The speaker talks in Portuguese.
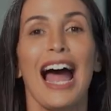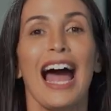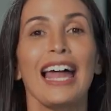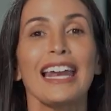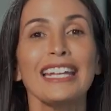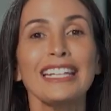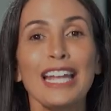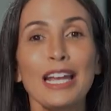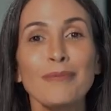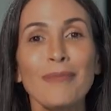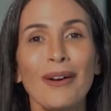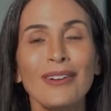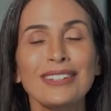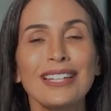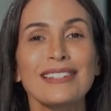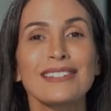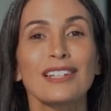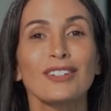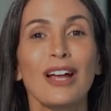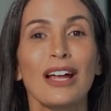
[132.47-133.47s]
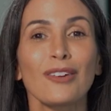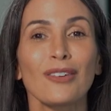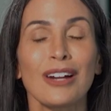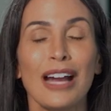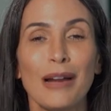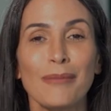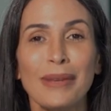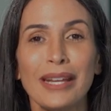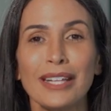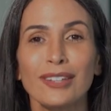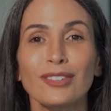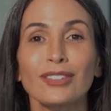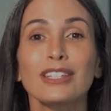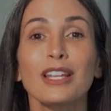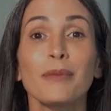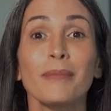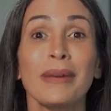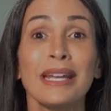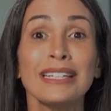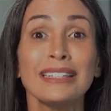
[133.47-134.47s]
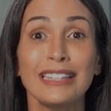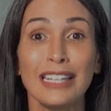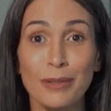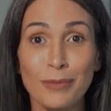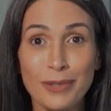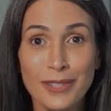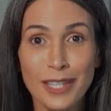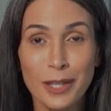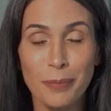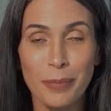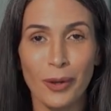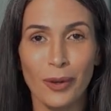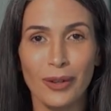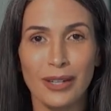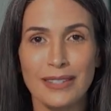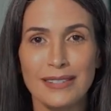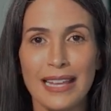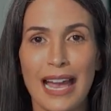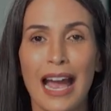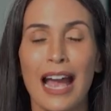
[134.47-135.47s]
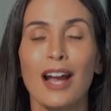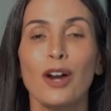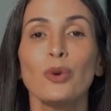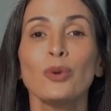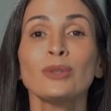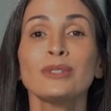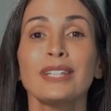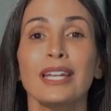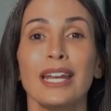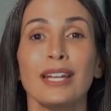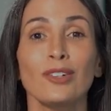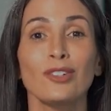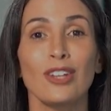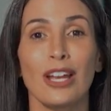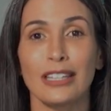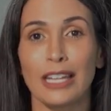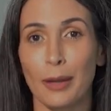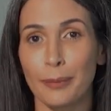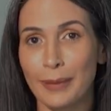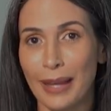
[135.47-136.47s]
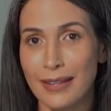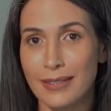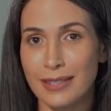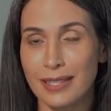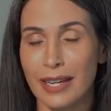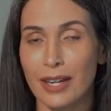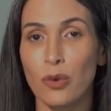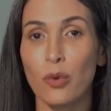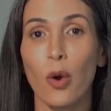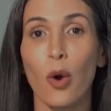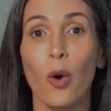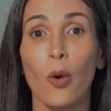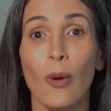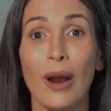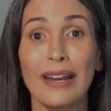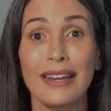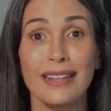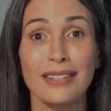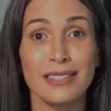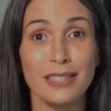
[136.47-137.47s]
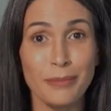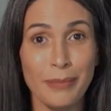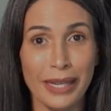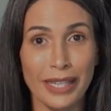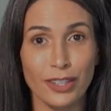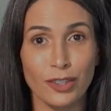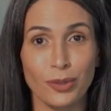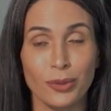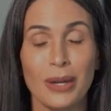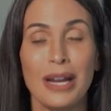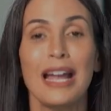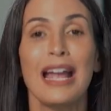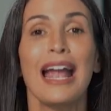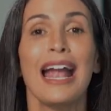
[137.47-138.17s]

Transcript: Além da importância do alongamento, também temos que priorizar o treino de adaptação ou aquecimento.